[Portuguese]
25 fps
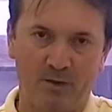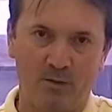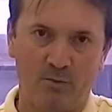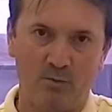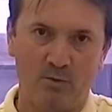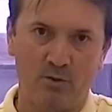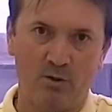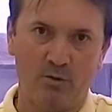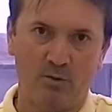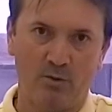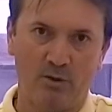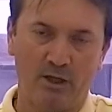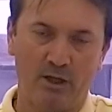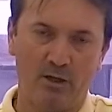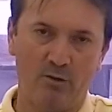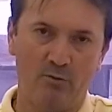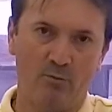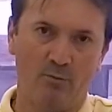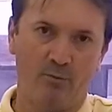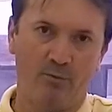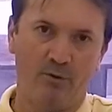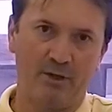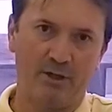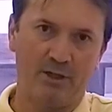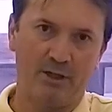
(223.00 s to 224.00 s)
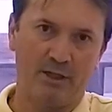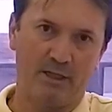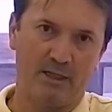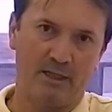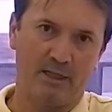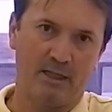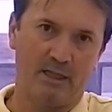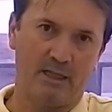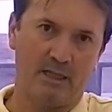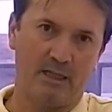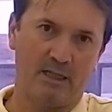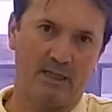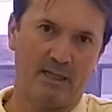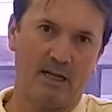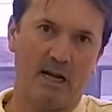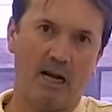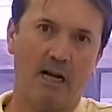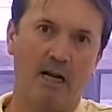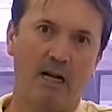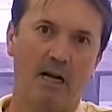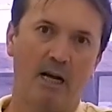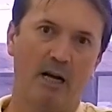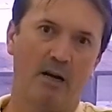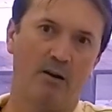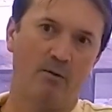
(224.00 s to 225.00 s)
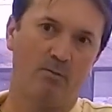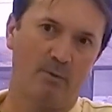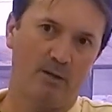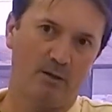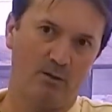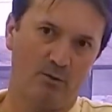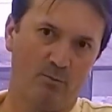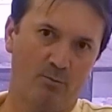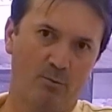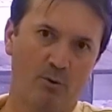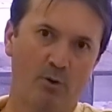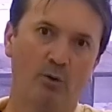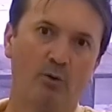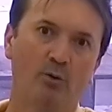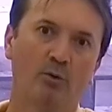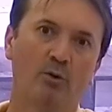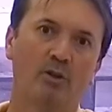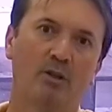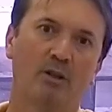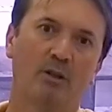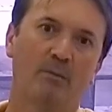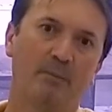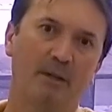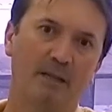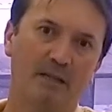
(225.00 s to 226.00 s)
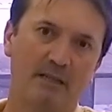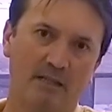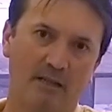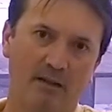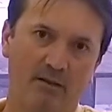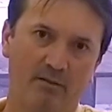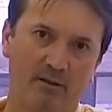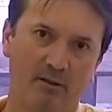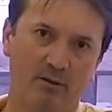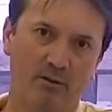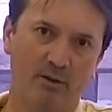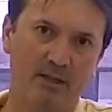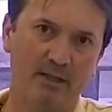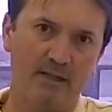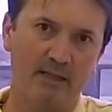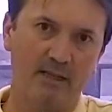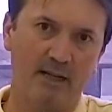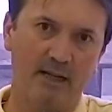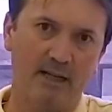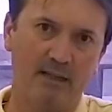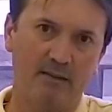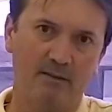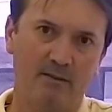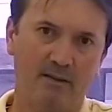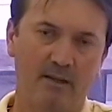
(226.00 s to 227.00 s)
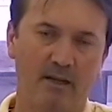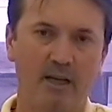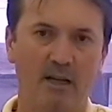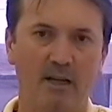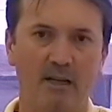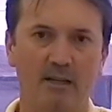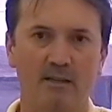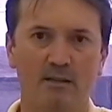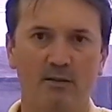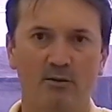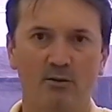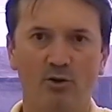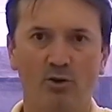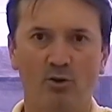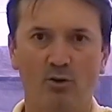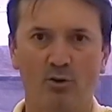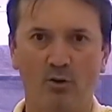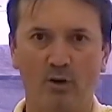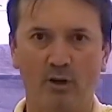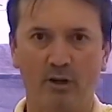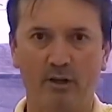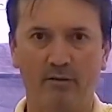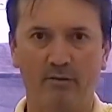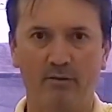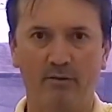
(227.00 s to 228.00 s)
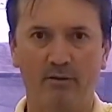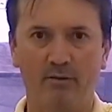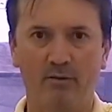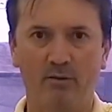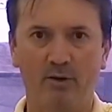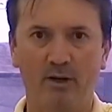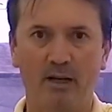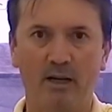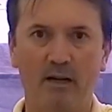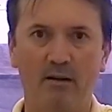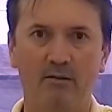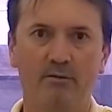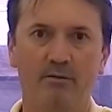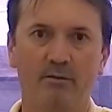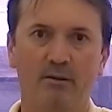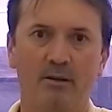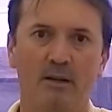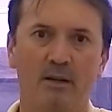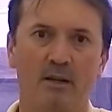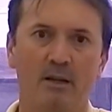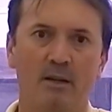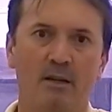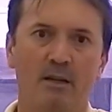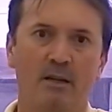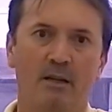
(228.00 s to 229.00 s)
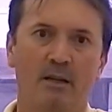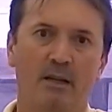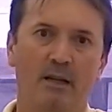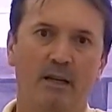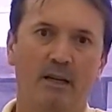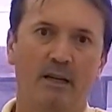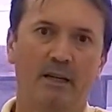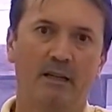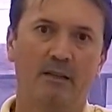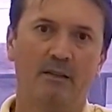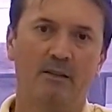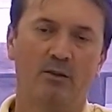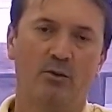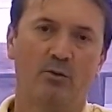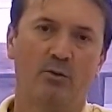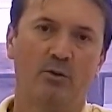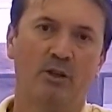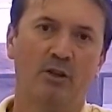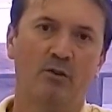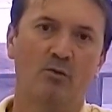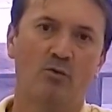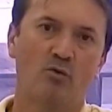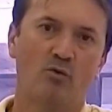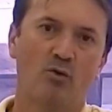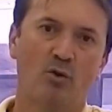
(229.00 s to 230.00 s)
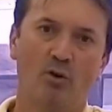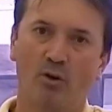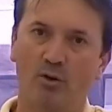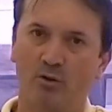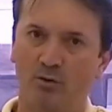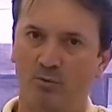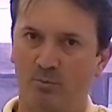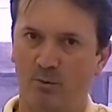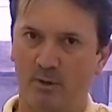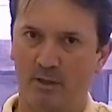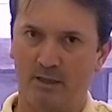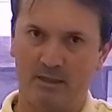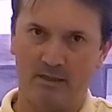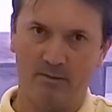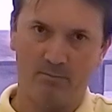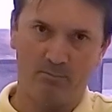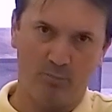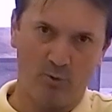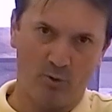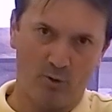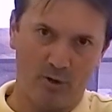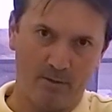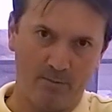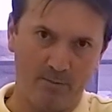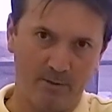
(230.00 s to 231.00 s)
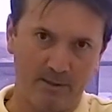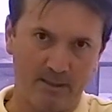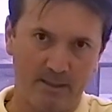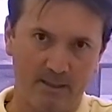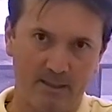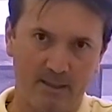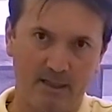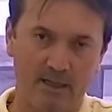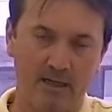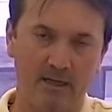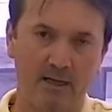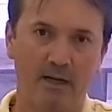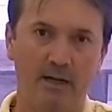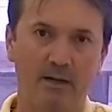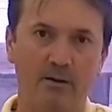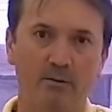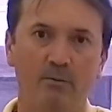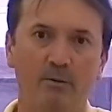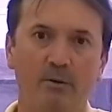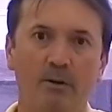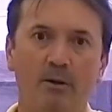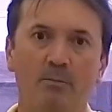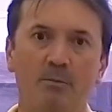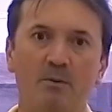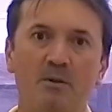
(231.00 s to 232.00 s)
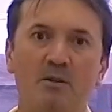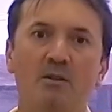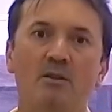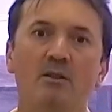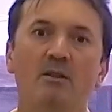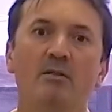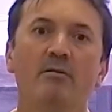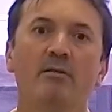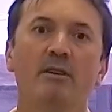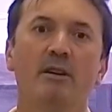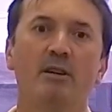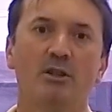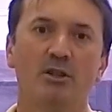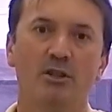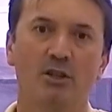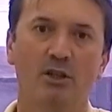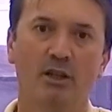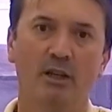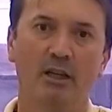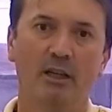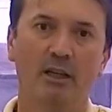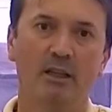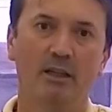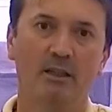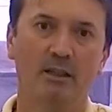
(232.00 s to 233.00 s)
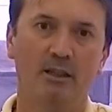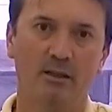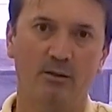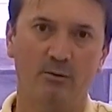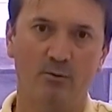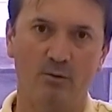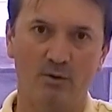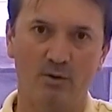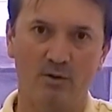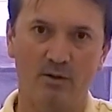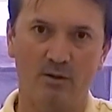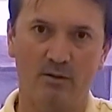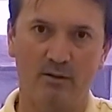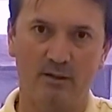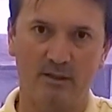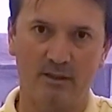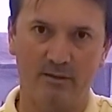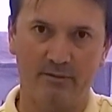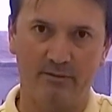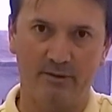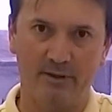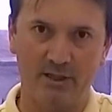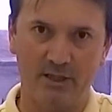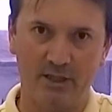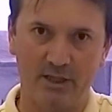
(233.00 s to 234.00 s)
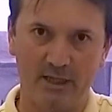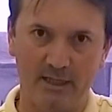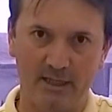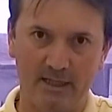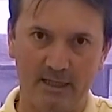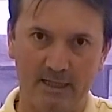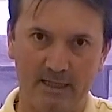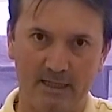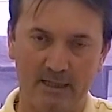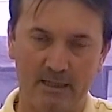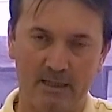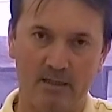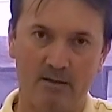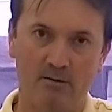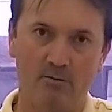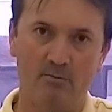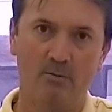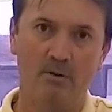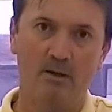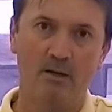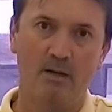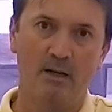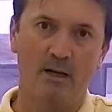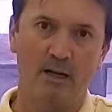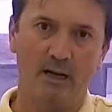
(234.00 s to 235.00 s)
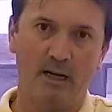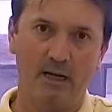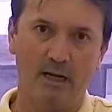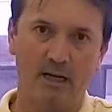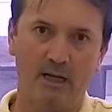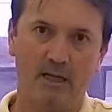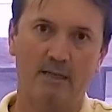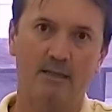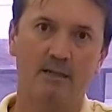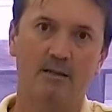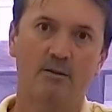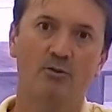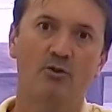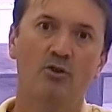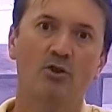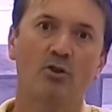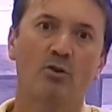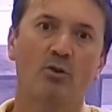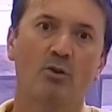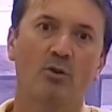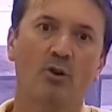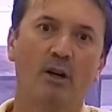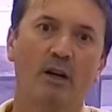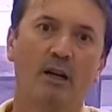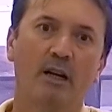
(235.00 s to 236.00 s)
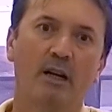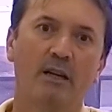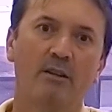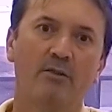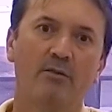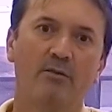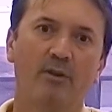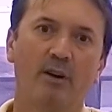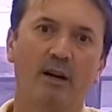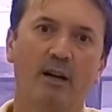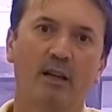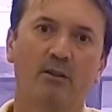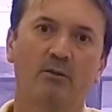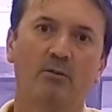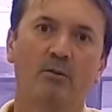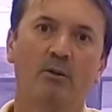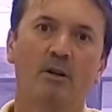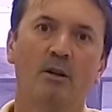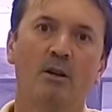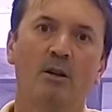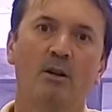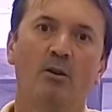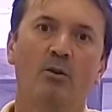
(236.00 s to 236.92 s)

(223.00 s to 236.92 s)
Então, se eu tenho um fertilizante que está caro, mas o produto também está valorizado, se a relação de troca é favorável, né? e se eu tenho solos, por exemplo, pobres, é claro, eu preciso investir ainda na construção dessa fertilidade. Então, a relação de troca é de fato